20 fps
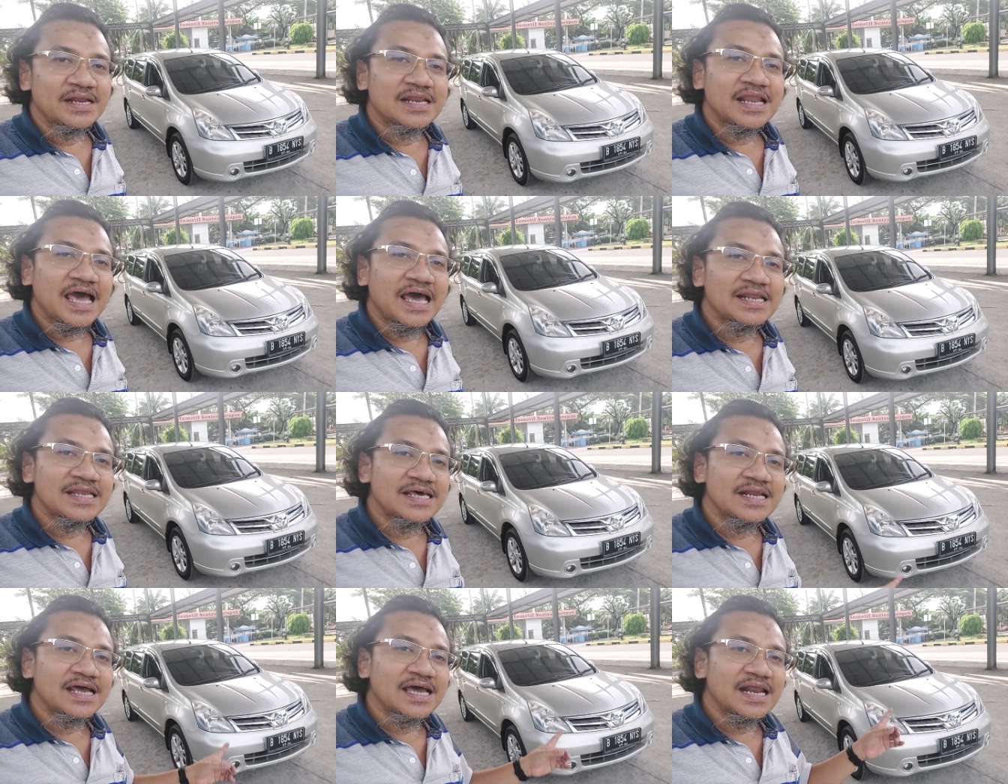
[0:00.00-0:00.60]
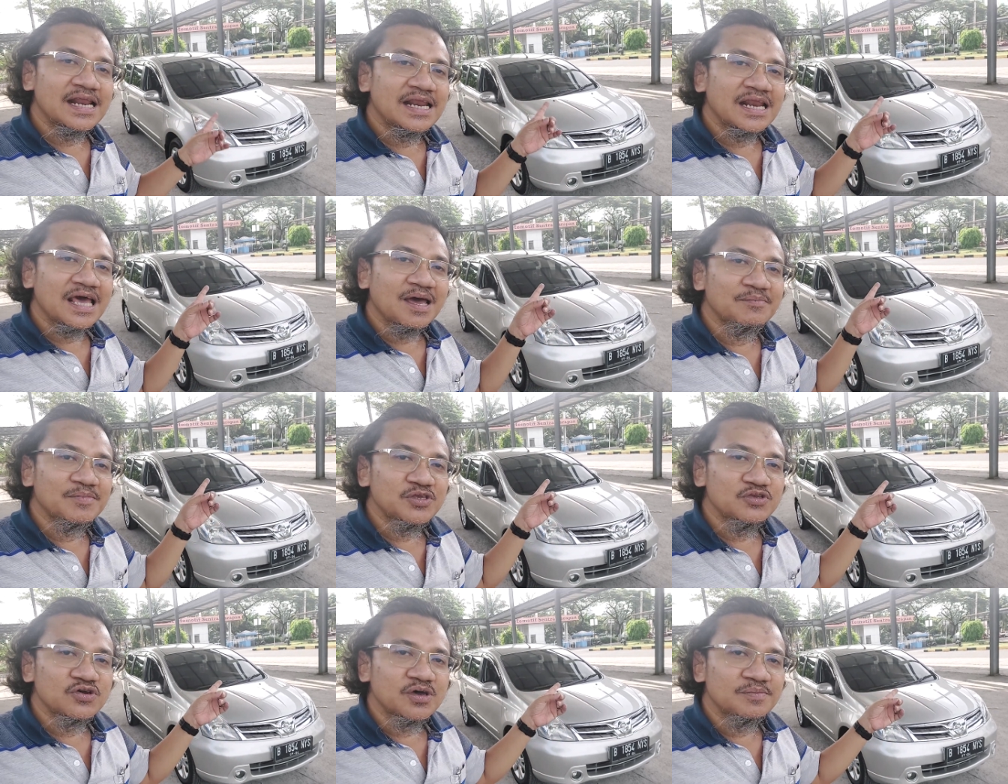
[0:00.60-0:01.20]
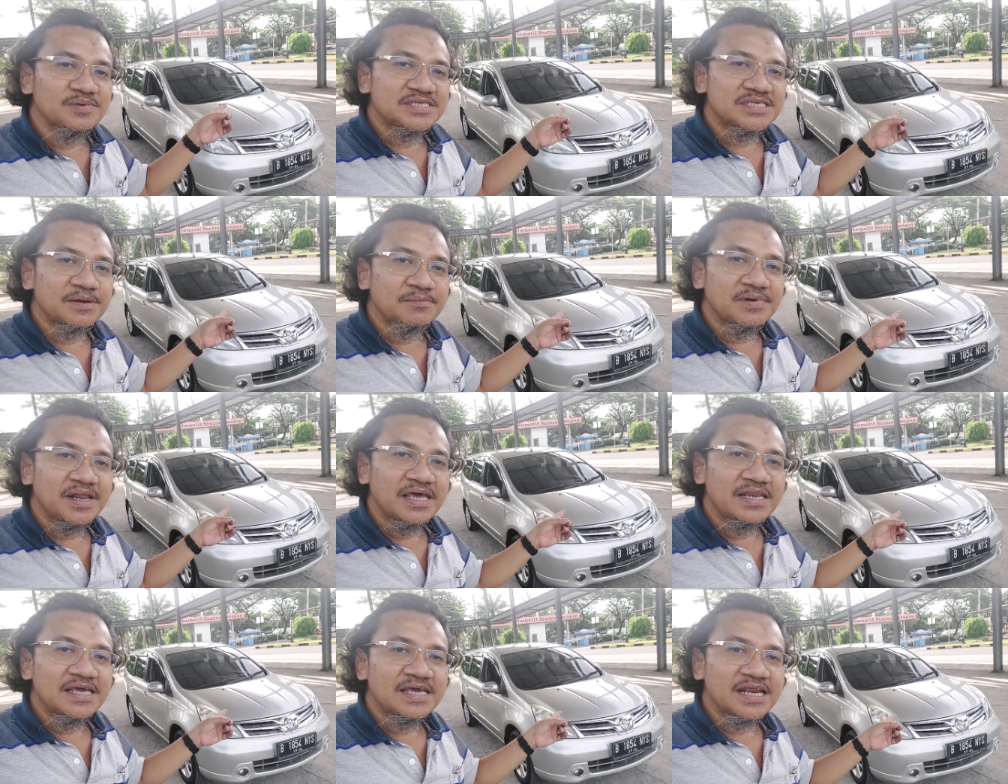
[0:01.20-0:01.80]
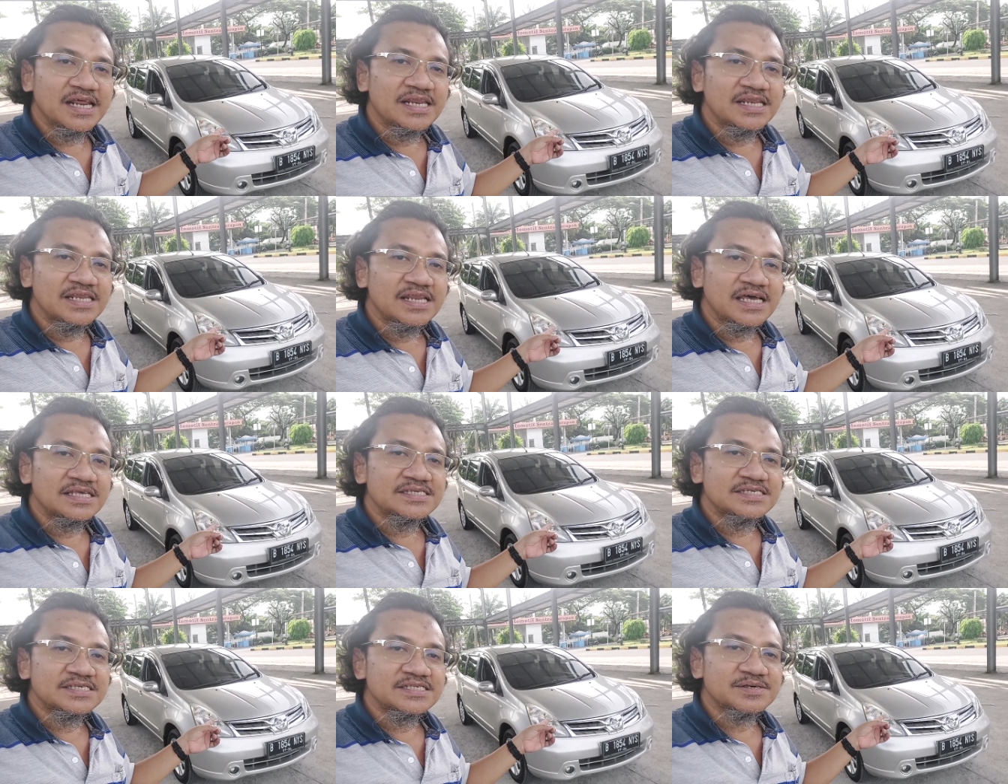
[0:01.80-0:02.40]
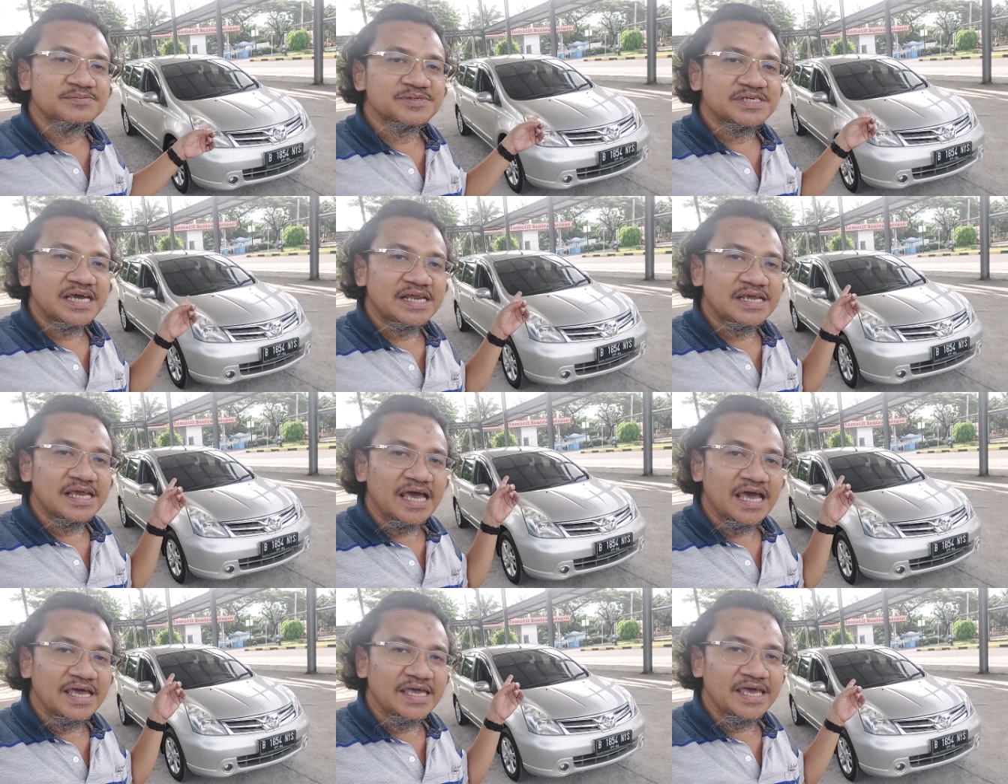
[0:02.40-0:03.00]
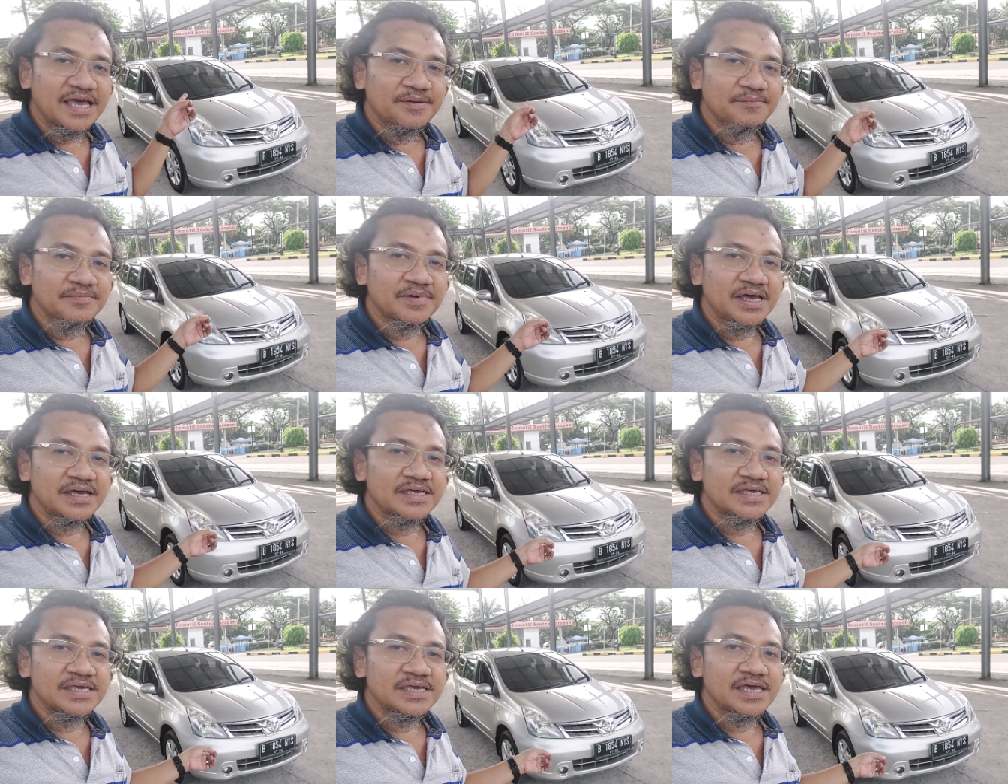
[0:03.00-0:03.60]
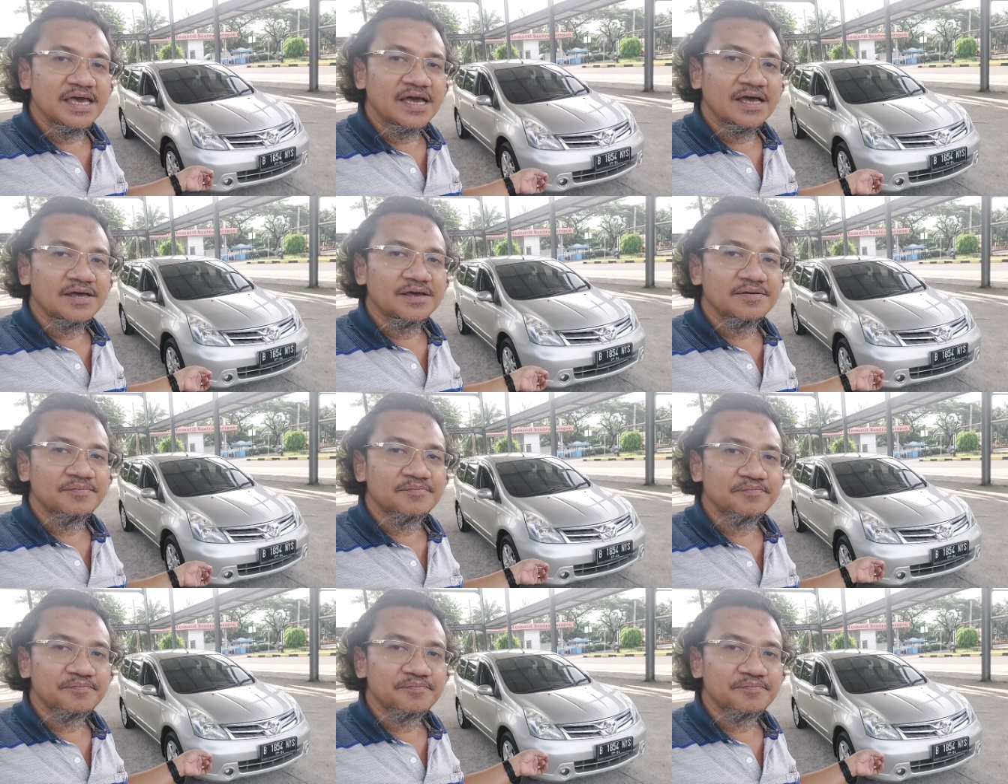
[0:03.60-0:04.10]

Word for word: Nah, ada rekanan kami juga bisa melayani kredit dengan sistem syariah ya bagi yang